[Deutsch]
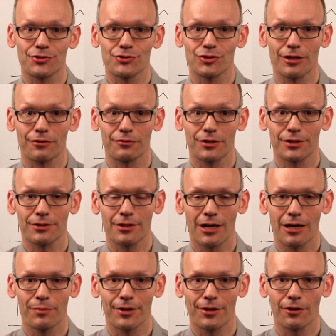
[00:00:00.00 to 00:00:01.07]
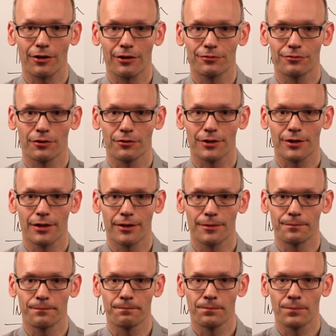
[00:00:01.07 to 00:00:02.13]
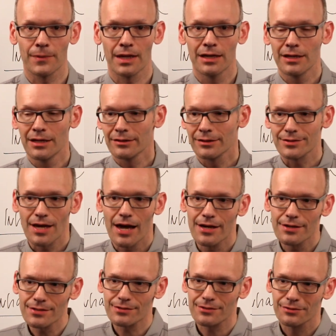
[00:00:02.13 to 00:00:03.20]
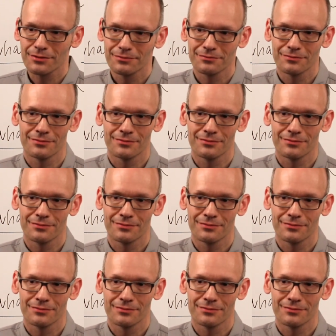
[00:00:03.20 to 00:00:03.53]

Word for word: wissenschaftlichen Arbeit auch Erfolg haben. Das heißt,